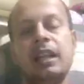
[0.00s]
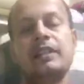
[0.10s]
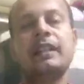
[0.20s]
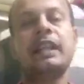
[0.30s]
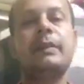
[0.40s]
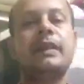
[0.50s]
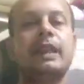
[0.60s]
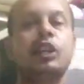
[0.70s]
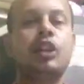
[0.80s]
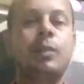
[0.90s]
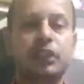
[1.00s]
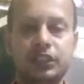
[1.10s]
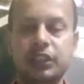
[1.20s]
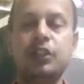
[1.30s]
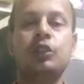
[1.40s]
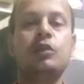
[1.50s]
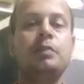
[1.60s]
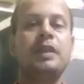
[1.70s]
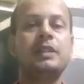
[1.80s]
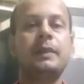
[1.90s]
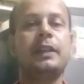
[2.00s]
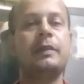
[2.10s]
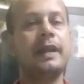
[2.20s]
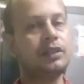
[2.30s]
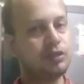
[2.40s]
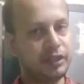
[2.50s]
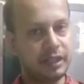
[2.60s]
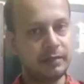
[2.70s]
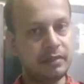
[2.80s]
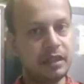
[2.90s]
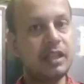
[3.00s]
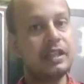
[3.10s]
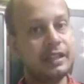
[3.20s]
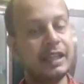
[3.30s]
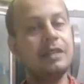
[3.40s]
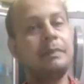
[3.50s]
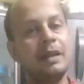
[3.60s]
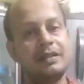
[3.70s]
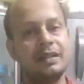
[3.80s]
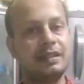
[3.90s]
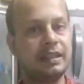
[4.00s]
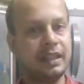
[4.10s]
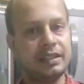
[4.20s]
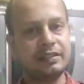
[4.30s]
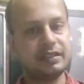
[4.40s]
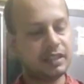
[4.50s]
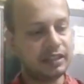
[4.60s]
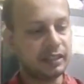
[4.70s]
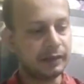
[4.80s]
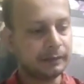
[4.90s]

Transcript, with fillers: এর যে কেমিক্যাল কম্পোজিশন হলো বিশ ব্যাগ সোডিয়াম টেন পার্সেন্ট এসসি